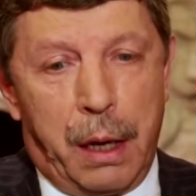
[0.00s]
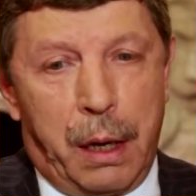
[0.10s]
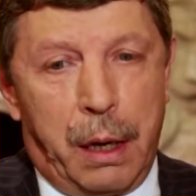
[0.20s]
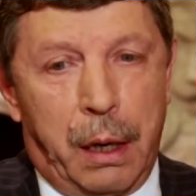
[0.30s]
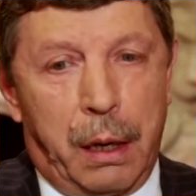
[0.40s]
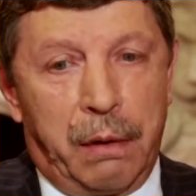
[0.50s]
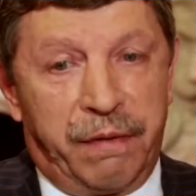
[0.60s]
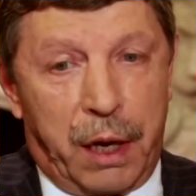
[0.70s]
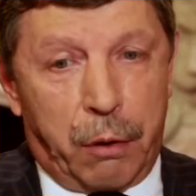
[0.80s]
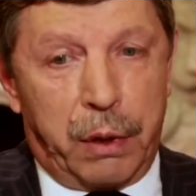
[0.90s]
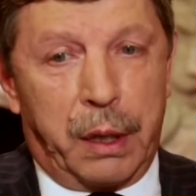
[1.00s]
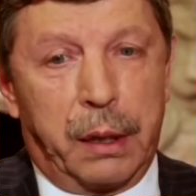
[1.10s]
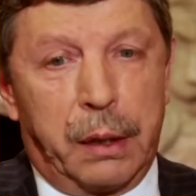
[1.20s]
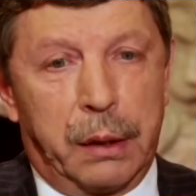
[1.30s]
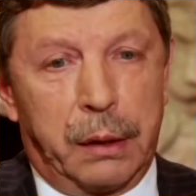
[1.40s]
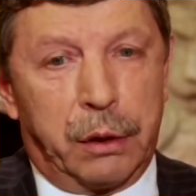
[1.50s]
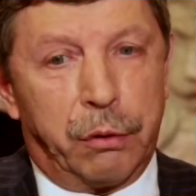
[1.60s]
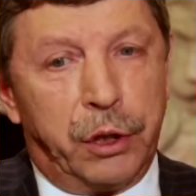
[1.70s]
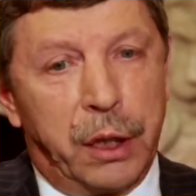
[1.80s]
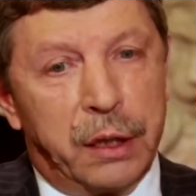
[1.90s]
Э, второе,
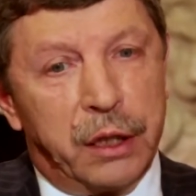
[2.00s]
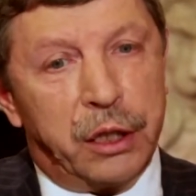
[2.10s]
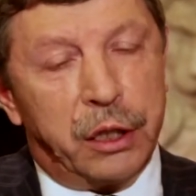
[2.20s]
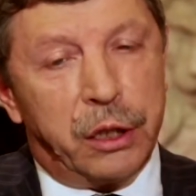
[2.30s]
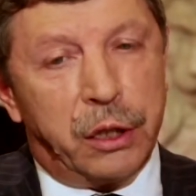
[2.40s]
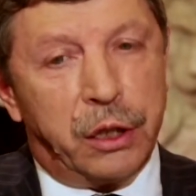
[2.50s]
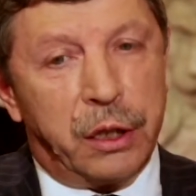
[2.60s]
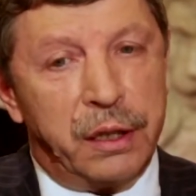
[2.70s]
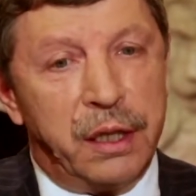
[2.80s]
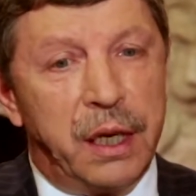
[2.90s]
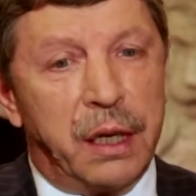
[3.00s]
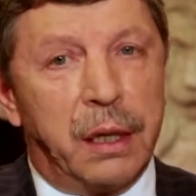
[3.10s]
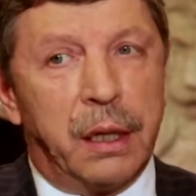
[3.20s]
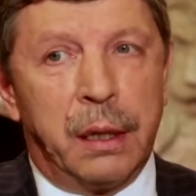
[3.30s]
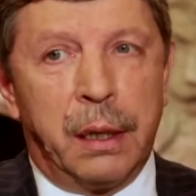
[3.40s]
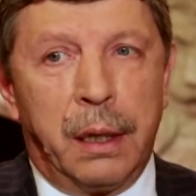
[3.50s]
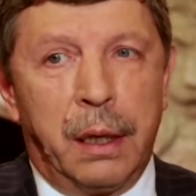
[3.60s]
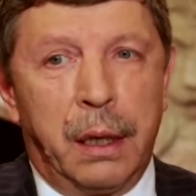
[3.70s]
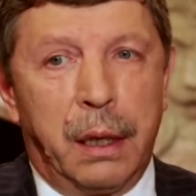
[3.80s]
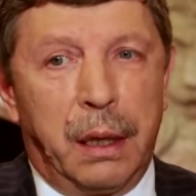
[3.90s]
что сейчас
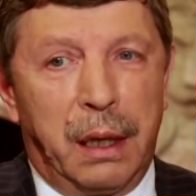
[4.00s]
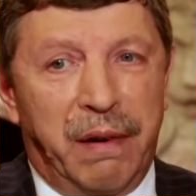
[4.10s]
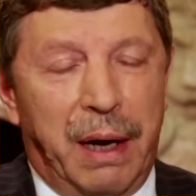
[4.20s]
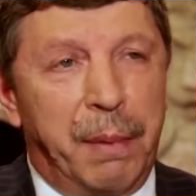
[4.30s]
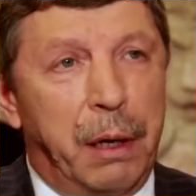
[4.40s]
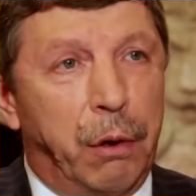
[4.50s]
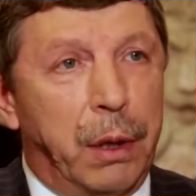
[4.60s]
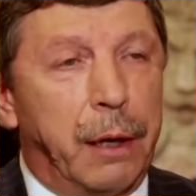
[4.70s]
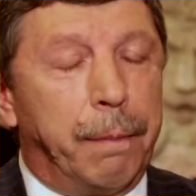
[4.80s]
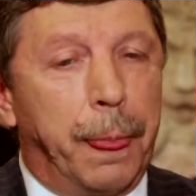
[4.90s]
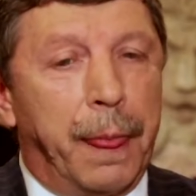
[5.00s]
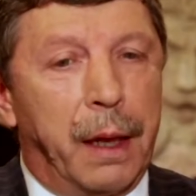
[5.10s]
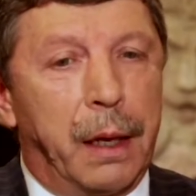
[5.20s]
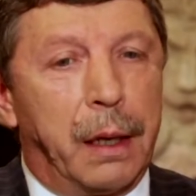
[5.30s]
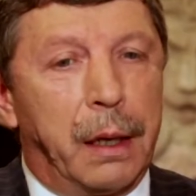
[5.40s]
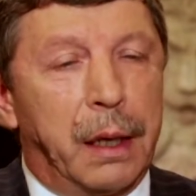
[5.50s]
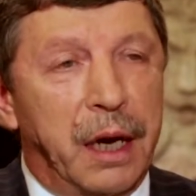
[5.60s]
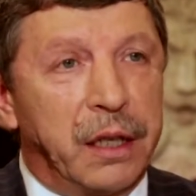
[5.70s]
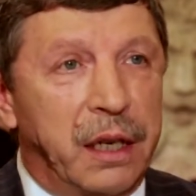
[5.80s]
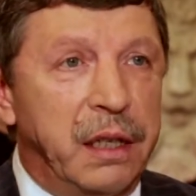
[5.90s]
62 миллиона э,
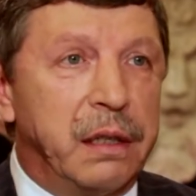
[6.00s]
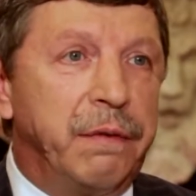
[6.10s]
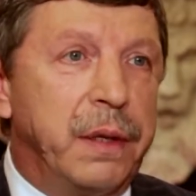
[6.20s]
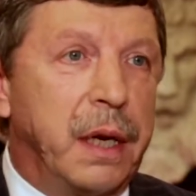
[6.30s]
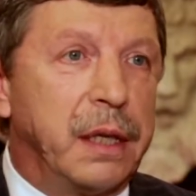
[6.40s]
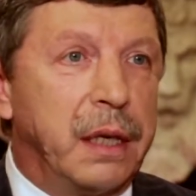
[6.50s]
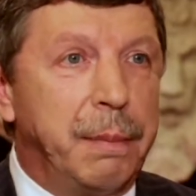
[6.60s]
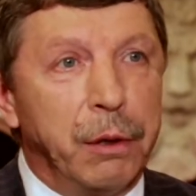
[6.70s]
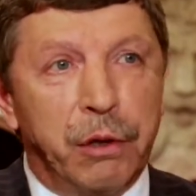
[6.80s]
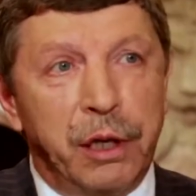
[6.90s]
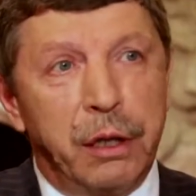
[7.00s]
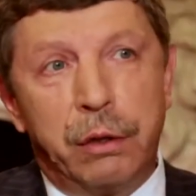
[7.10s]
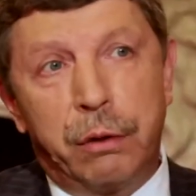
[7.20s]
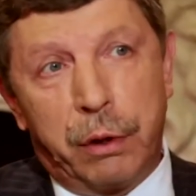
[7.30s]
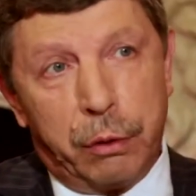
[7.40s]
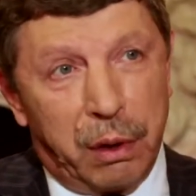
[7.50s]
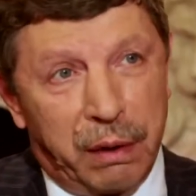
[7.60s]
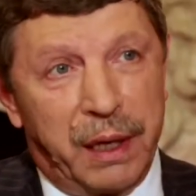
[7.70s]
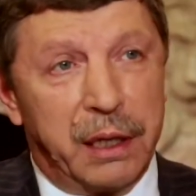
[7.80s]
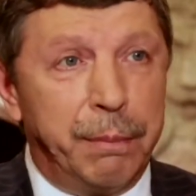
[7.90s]
граждан Российской Федерации имеют кредитные истории
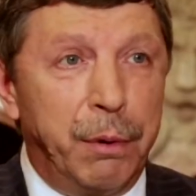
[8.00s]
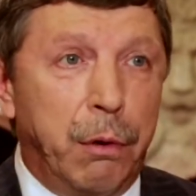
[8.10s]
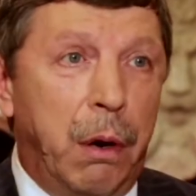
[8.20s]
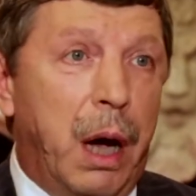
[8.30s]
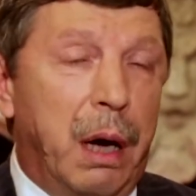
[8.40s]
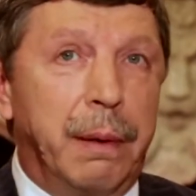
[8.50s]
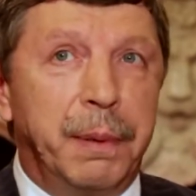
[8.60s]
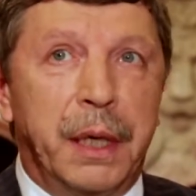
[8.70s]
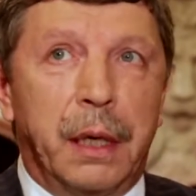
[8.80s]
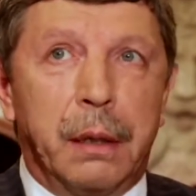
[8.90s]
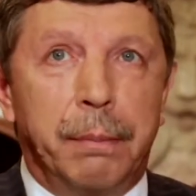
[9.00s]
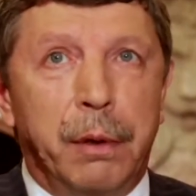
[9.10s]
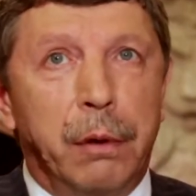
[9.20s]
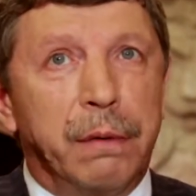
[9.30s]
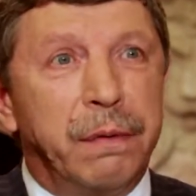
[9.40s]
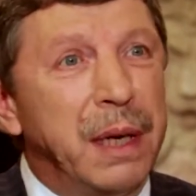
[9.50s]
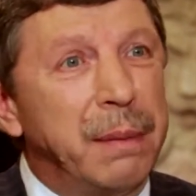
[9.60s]
только в нашем бюро, а вообще их миллионов